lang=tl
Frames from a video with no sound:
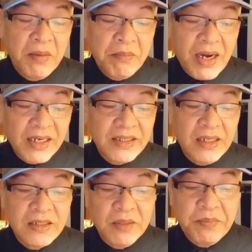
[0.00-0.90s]

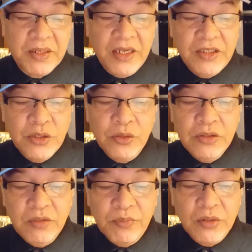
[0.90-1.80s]
marital separation,
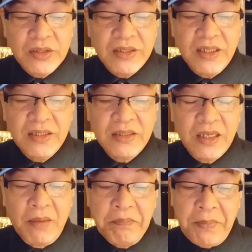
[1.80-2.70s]
divorces,
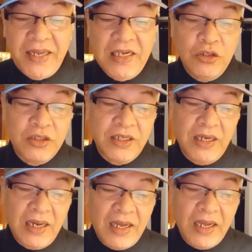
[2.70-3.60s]
failures
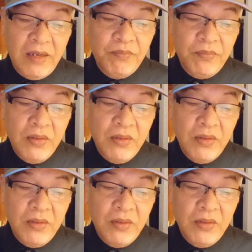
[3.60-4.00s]
in life,